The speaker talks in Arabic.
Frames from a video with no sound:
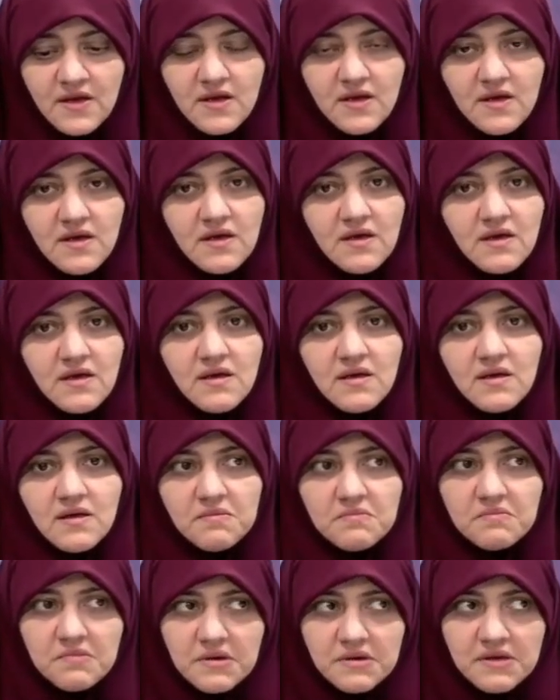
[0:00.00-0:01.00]
إيه،
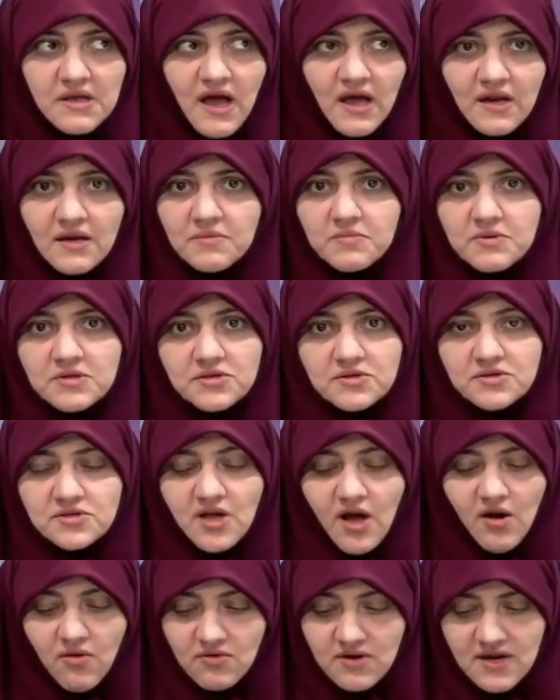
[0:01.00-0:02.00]
يعني
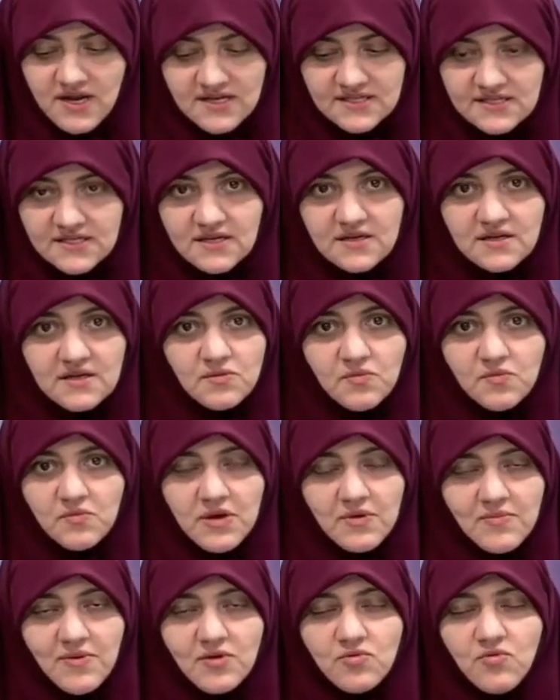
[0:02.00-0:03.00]
بتنصحوا الناس ان
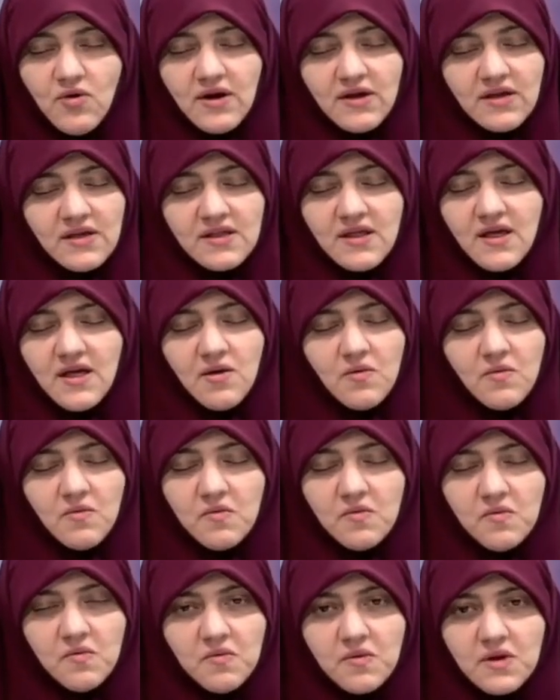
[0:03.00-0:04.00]
هم يبعدوا عن كده
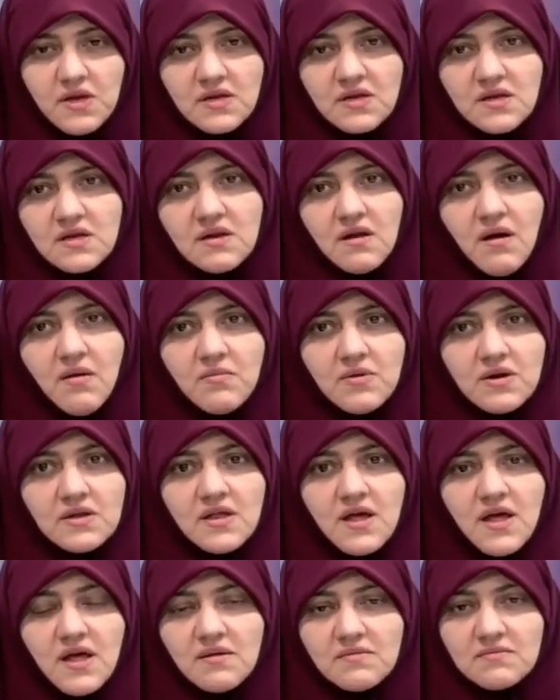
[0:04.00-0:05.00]
وان الامر
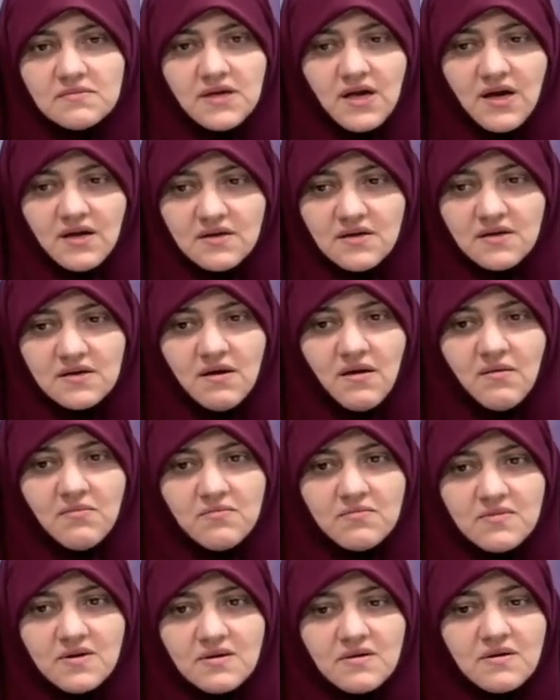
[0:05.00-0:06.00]
ده يعني
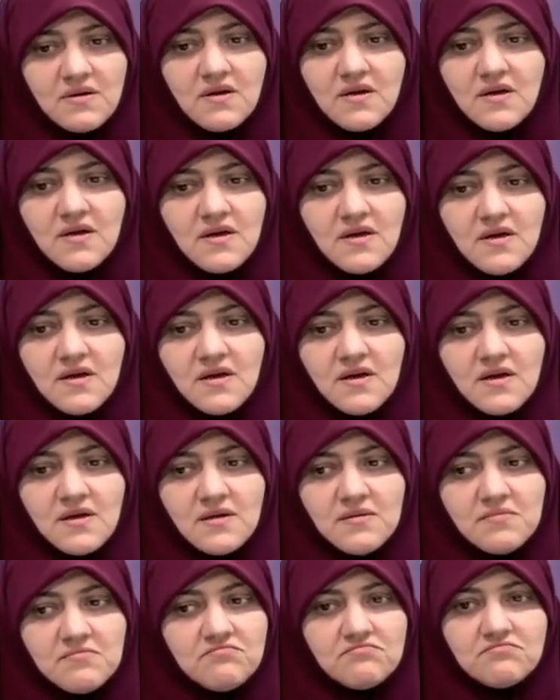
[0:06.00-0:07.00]
امر
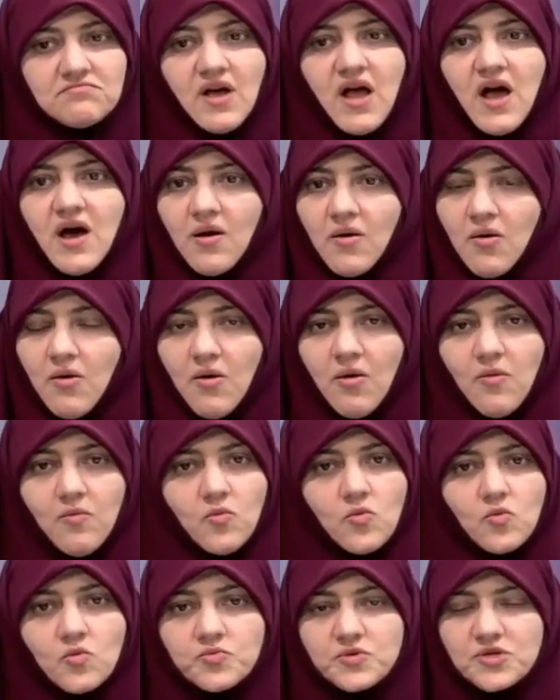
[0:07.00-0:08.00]

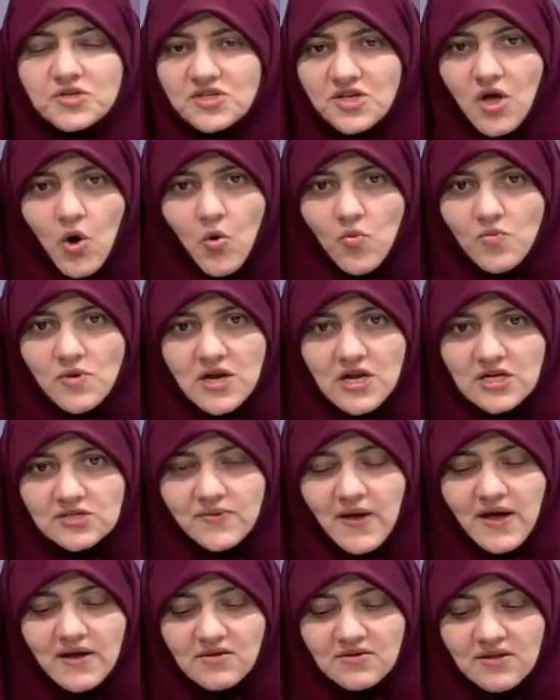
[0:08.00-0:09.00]
حرام وبتنصحوهم لله
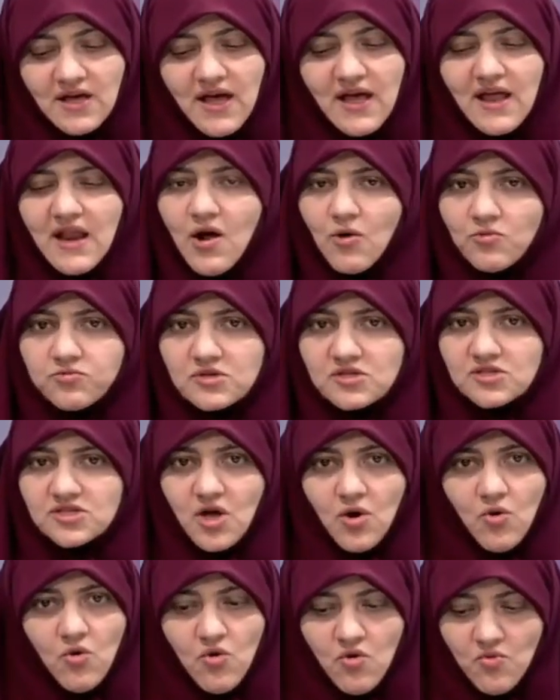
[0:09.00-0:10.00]
سبحانه وتعالى
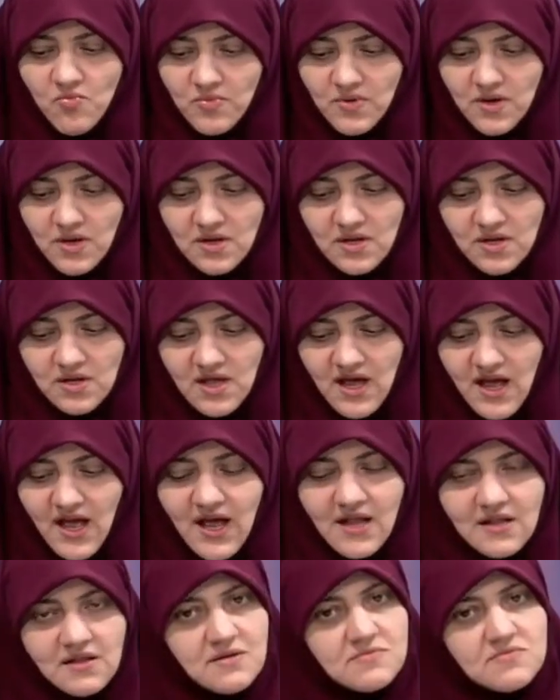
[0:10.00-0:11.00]
وبتنصحوهم ان ده
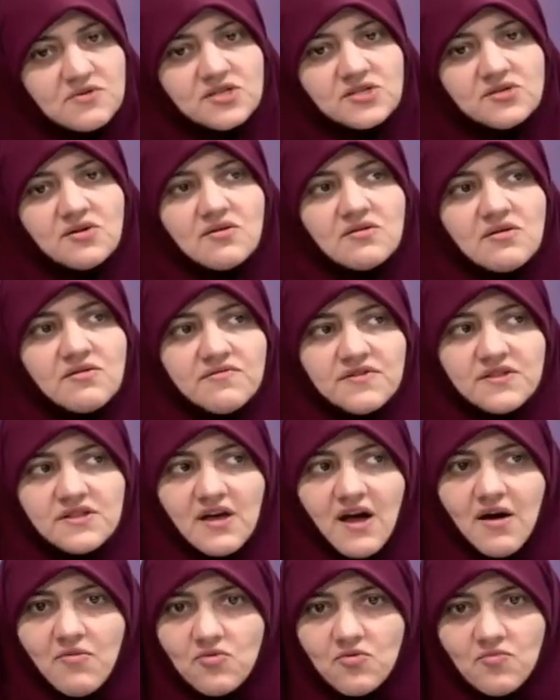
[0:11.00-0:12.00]
حد مش صادق في
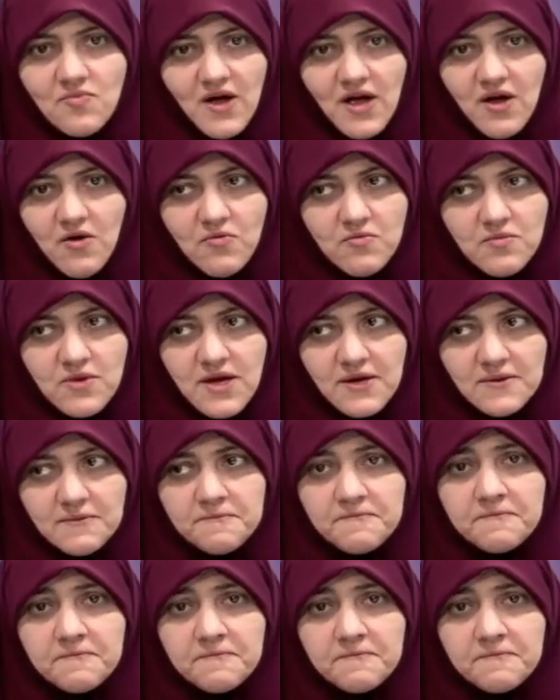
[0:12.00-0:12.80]
التعامل معاهم يعني